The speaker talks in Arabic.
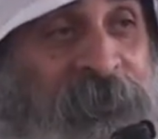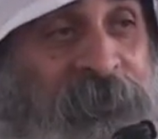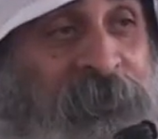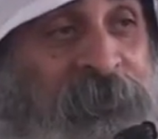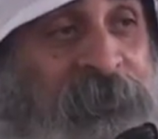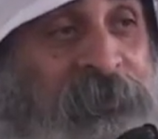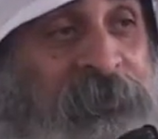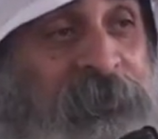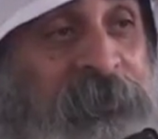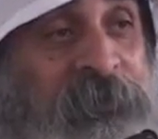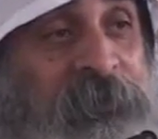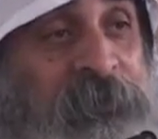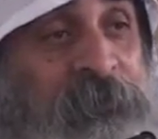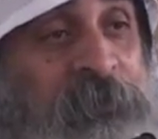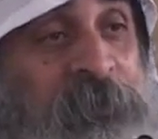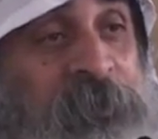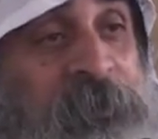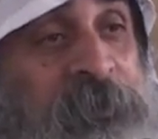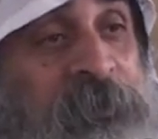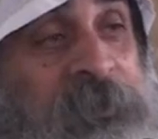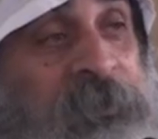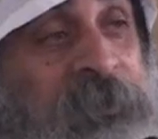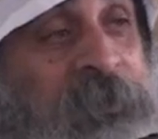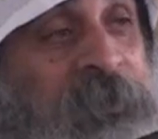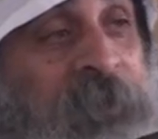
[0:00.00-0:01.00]
كتير
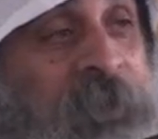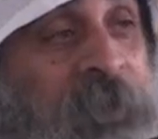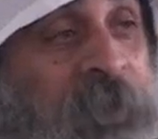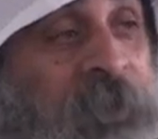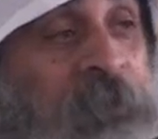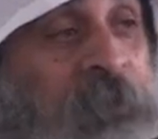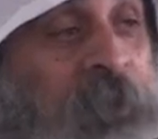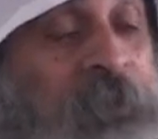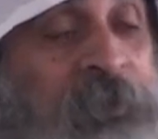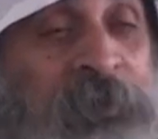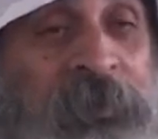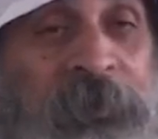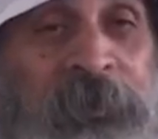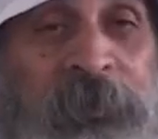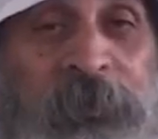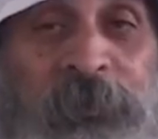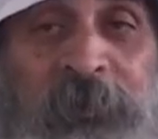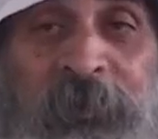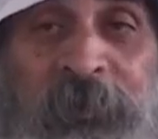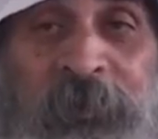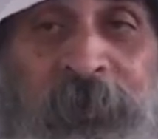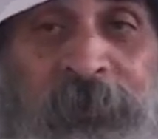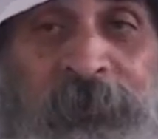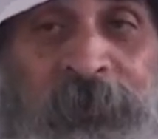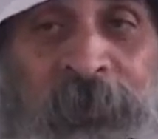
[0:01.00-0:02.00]
مننا أوقات أنا
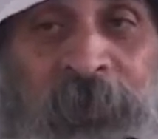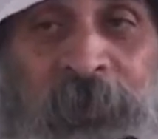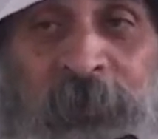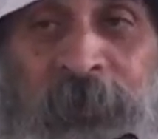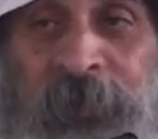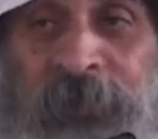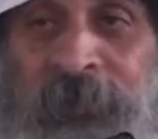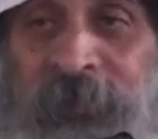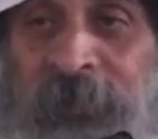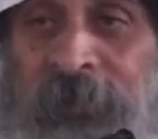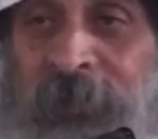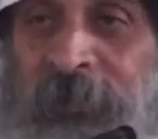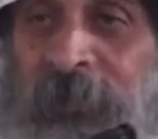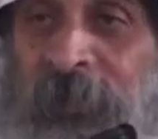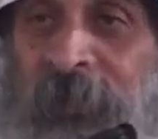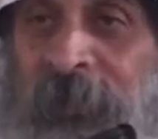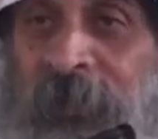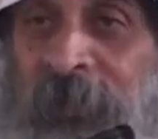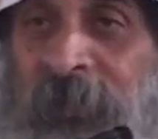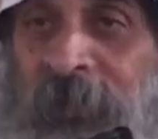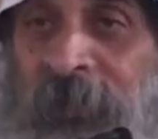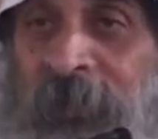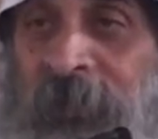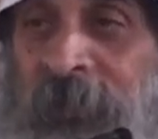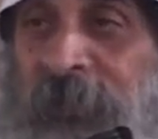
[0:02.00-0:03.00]
أقول لنفسي أوقات كده
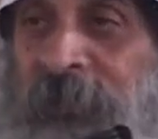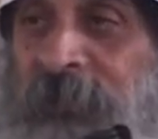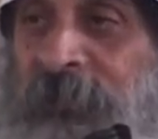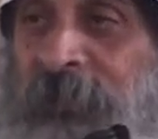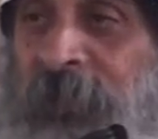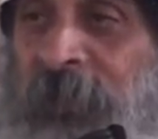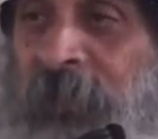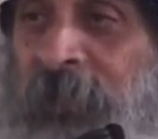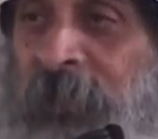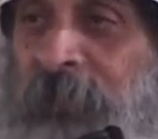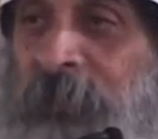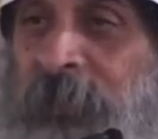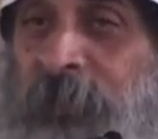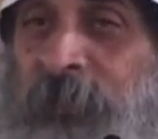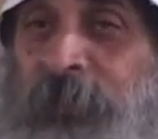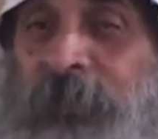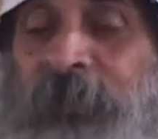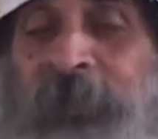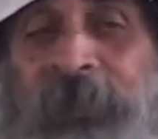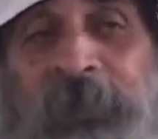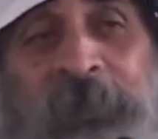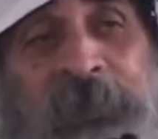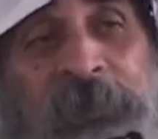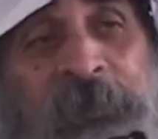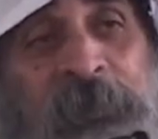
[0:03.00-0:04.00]
أنت
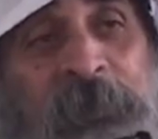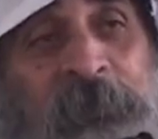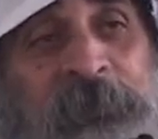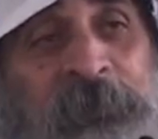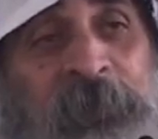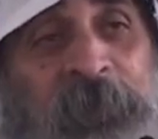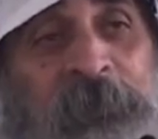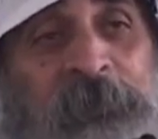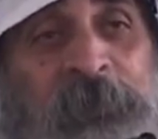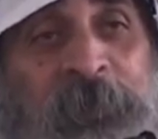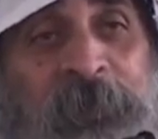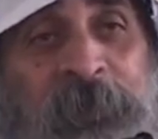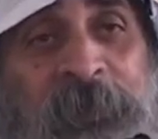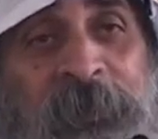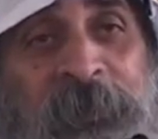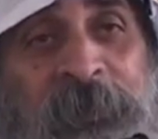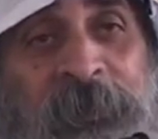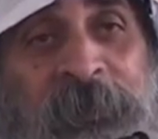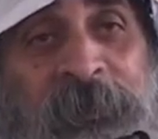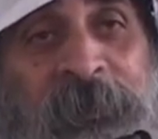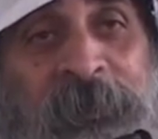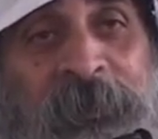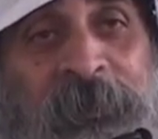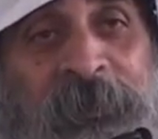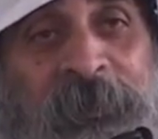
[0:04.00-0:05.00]
بتقول إيه ولا بتعمل
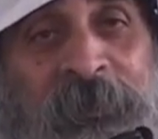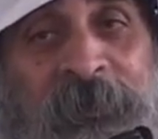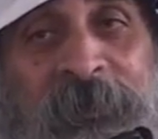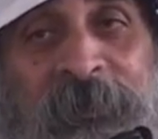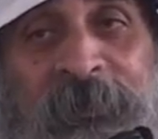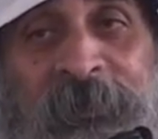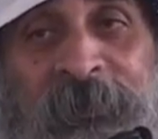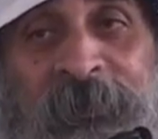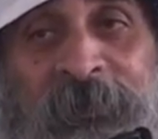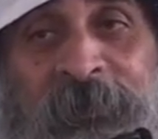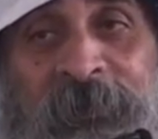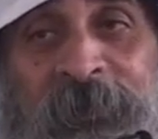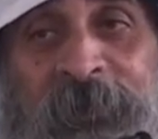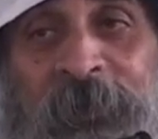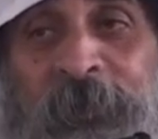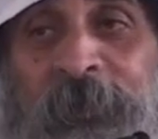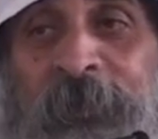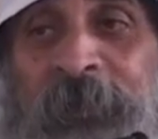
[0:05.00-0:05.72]
إيه لو